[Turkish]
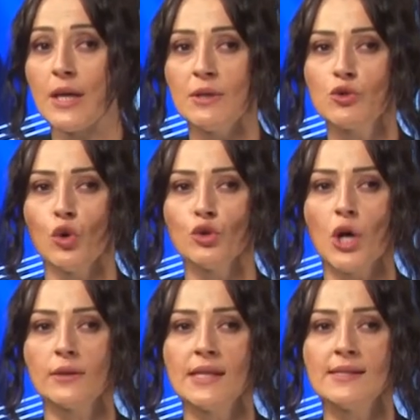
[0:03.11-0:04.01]
Demircioğlu
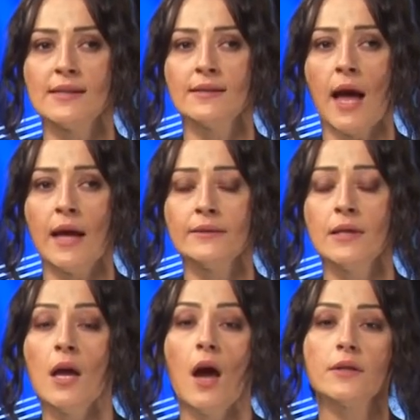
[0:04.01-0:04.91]

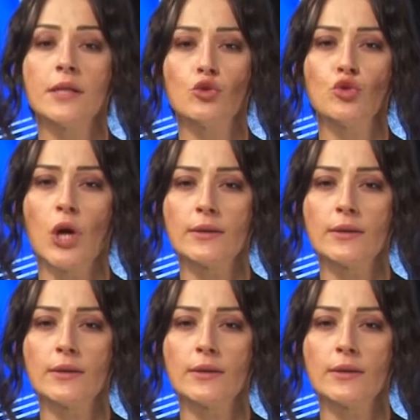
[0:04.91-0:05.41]
Caddesi'nden Atatürk